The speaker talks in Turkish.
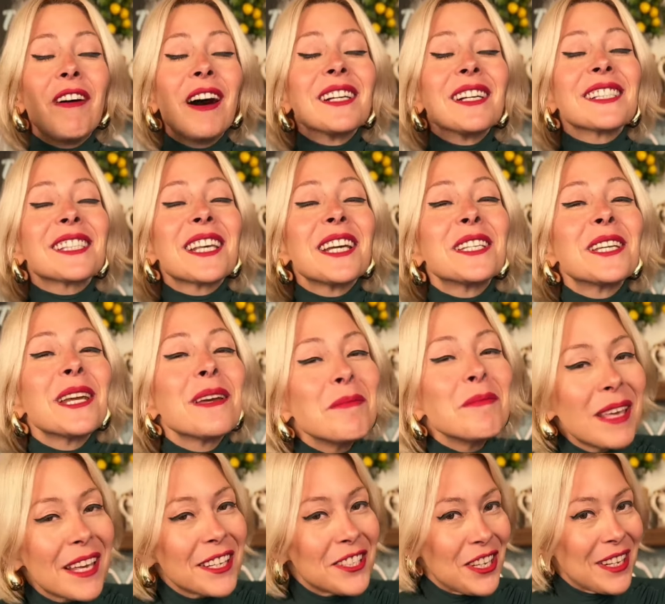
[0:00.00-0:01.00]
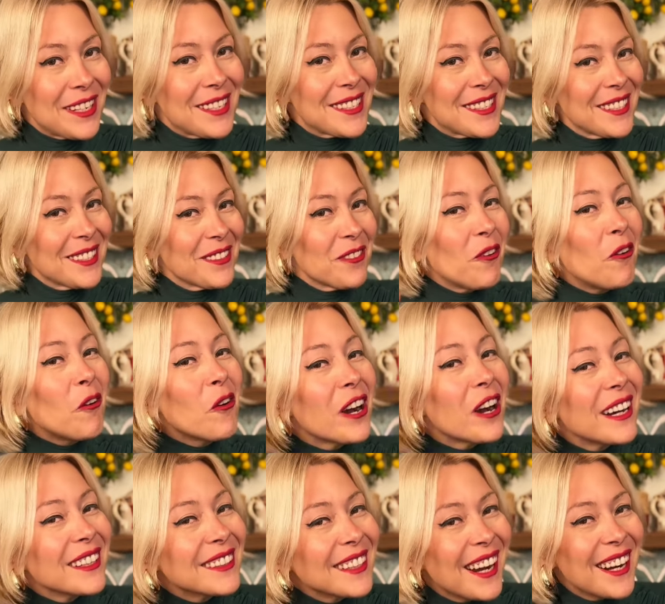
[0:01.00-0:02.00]
Vazgeçemeyeceksin. O
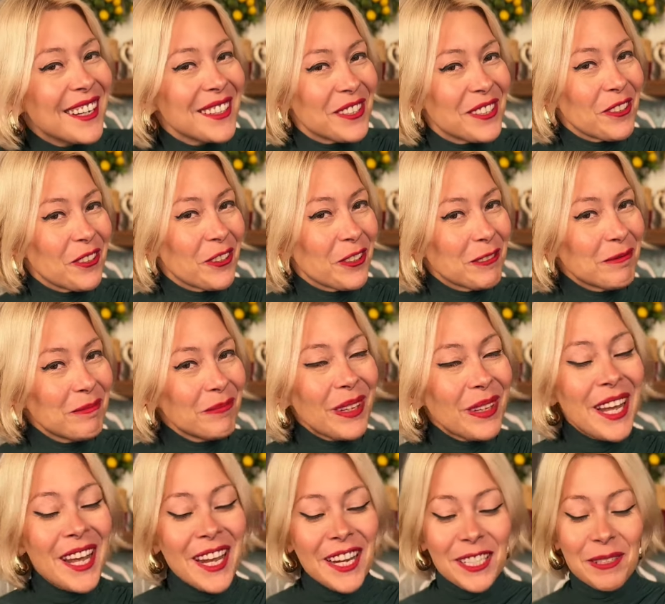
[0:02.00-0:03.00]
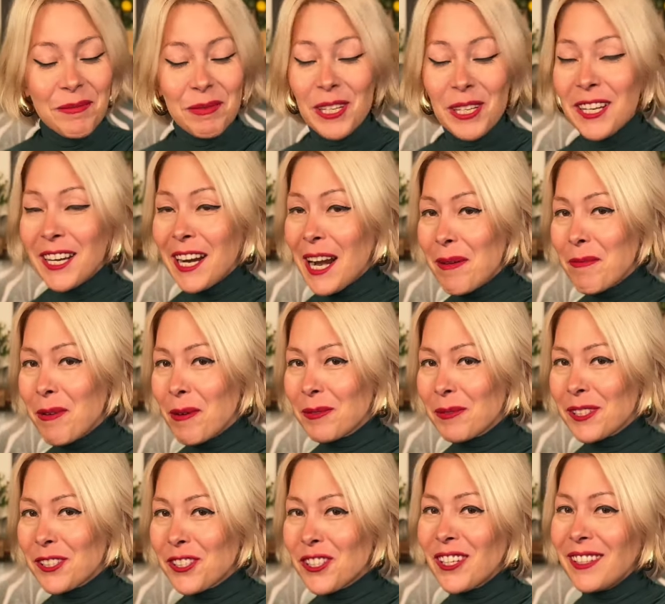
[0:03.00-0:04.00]
kadar diyorum. Şimdi
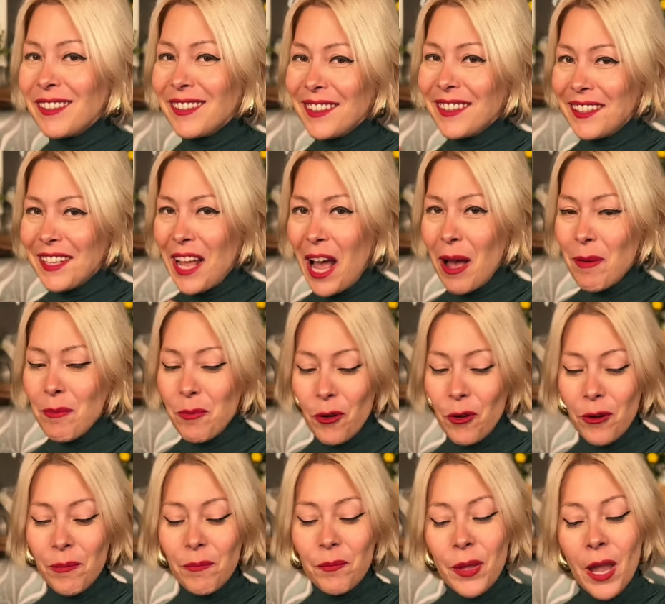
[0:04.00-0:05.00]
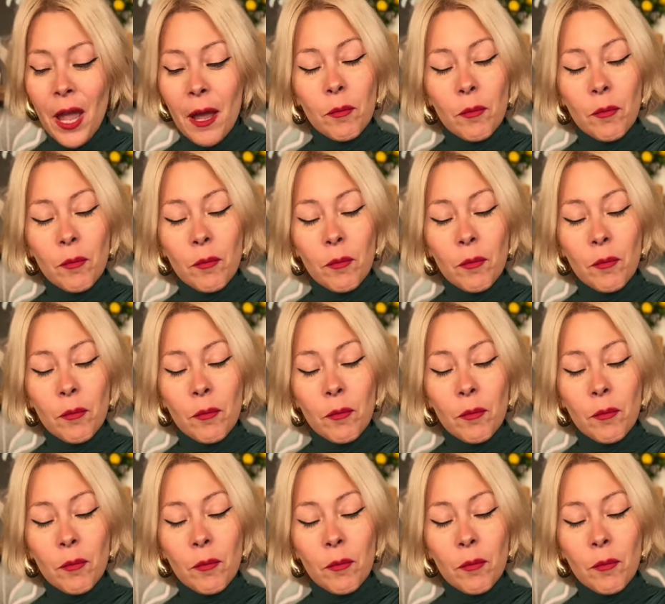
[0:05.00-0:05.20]
kremamız için ne yapıyorum?